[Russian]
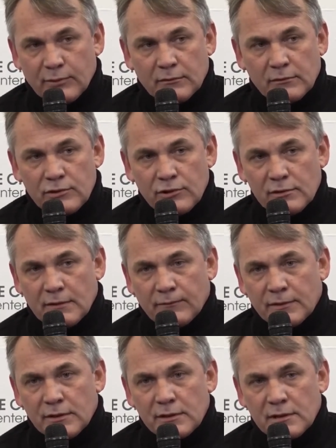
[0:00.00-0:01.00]

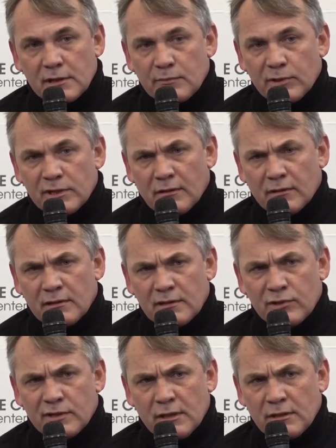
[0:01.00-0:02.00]
подключился фактически
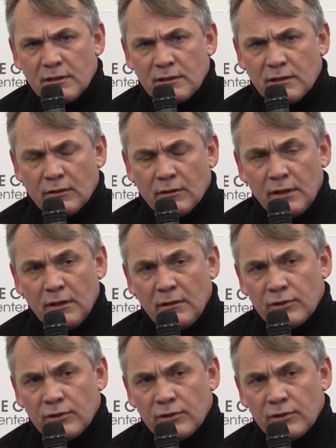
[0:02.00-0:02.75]
спустя неделю неделю.